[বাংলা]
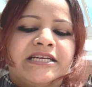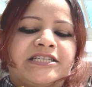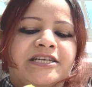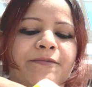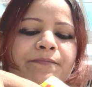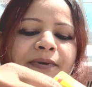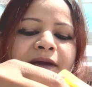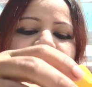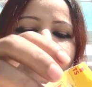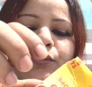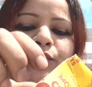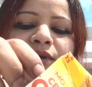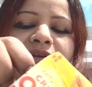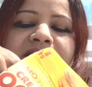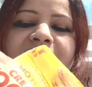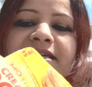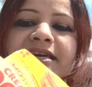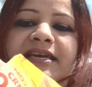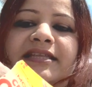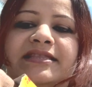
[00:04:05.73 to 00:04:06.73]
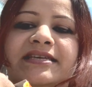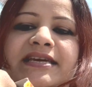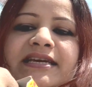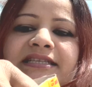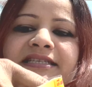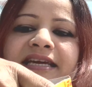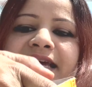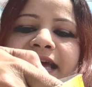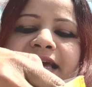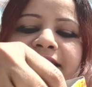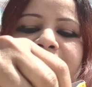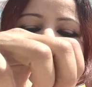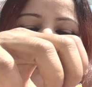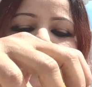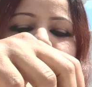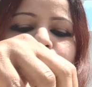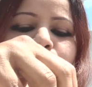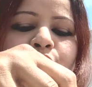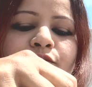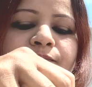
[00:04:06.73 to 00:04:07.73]
সে ভেতরে দিয়ে দিয়েছে এই যে
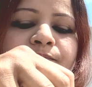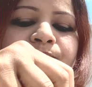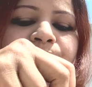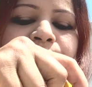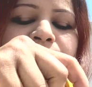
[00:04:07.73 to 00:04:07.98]
দেখুন